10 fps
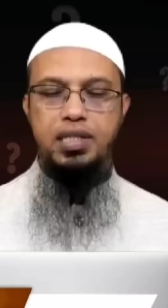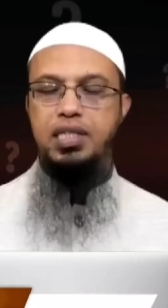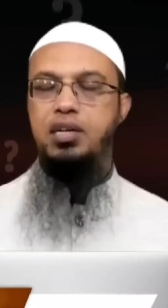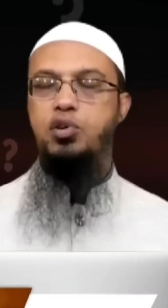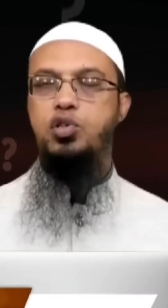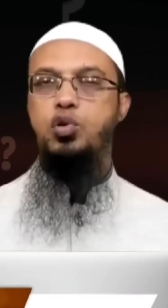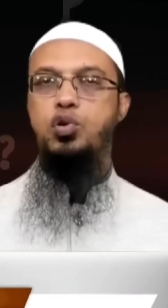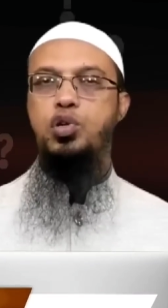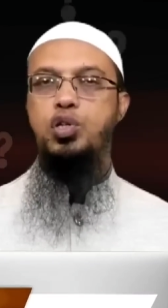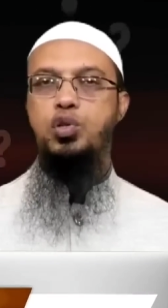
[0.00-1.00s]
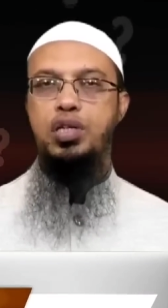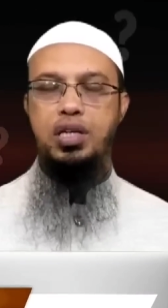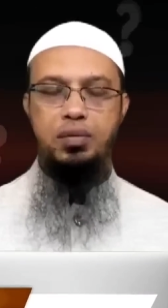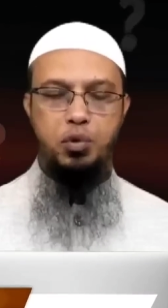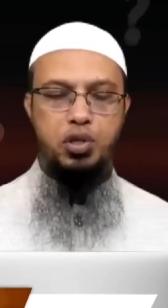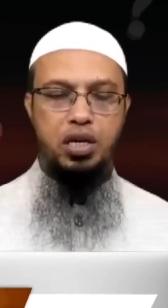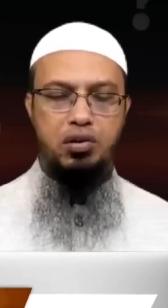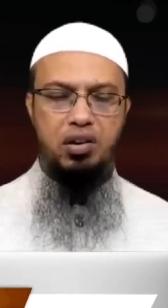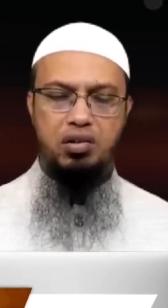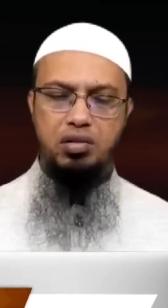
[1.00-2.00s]
চেষ্টা করেছি অন্য কিছু দিয়ে এটাকে
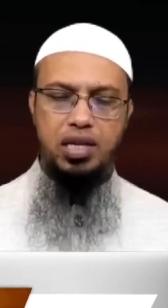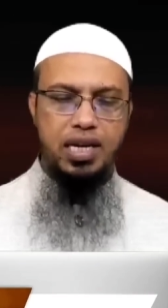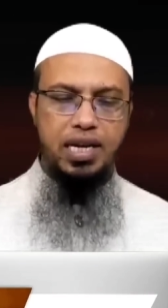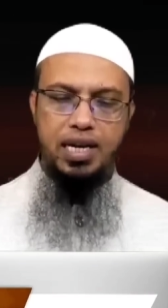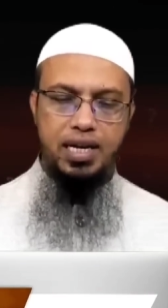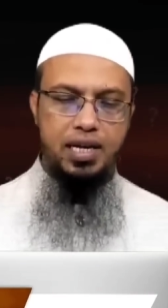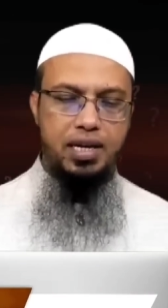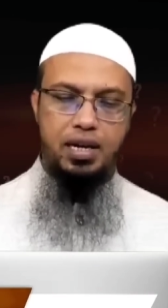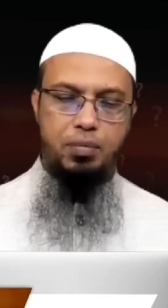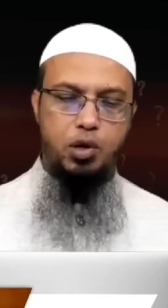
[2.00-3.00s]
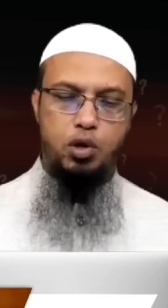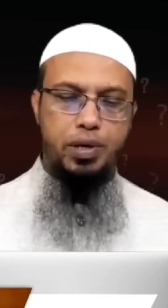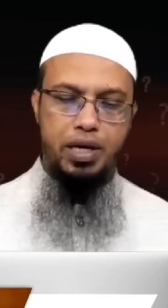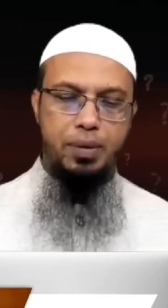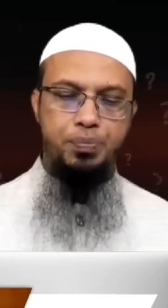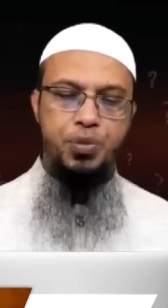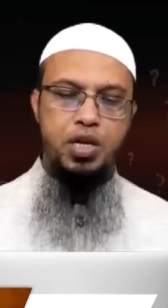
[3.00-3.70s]
পরিষ্কার করার লেগে গেলে নাপাক হবে না